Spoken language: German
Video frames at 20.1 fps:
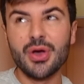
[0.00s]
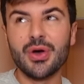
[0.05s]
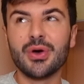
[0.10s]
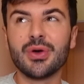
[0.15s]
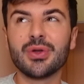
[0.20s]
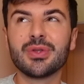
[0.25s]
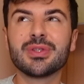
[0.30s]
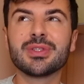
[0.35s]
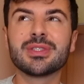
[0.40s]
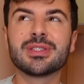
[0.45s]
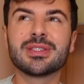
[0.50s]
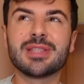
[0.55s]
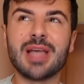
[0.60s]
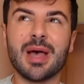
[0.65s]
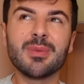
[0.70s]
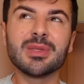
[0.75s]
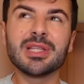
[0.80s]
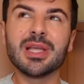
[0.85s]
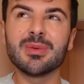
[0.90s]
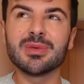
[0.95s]
Und
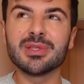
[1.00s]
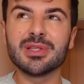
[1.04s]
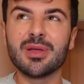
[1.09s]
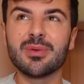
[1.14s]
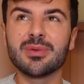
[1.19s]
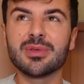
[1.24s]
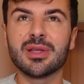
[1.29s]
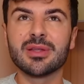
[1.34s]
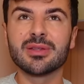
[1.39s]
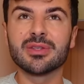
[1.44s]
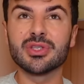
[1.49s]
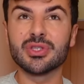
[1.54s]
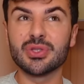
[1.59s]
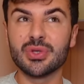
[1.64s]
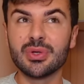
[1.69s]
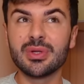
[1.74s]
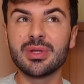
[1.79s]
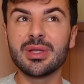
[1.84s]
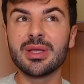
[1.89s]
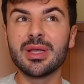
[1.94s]
damit habe ich, glaube ich, eine
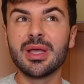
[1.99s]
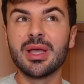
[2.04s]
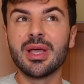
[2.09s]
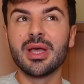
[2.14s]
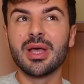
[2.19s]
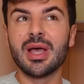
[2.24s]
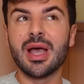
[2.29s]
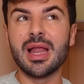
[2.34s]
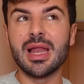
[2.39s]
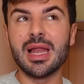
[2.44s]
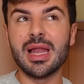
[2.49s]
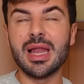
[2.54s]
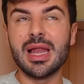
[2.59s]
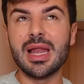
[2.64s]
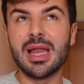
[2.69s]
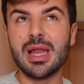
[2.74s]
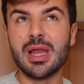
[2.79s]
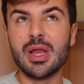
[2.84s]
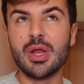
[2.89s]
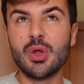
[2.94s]
schöne
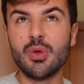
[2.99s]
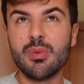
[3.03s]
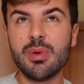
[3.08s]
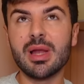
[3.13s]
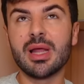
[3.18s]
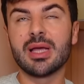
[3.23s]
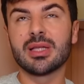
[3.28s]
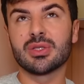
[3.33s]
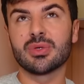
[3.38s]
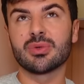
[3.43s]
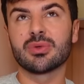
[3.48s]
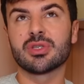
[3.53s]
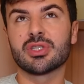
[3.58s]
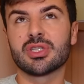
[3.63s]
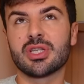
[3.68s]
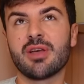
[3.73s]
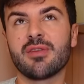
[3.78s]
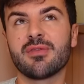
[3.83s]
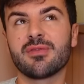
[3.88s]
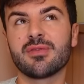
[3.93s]
Überleitung
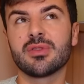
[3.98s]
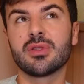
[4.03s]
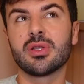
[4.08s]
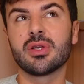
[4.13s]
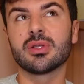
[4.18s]
geschaffen.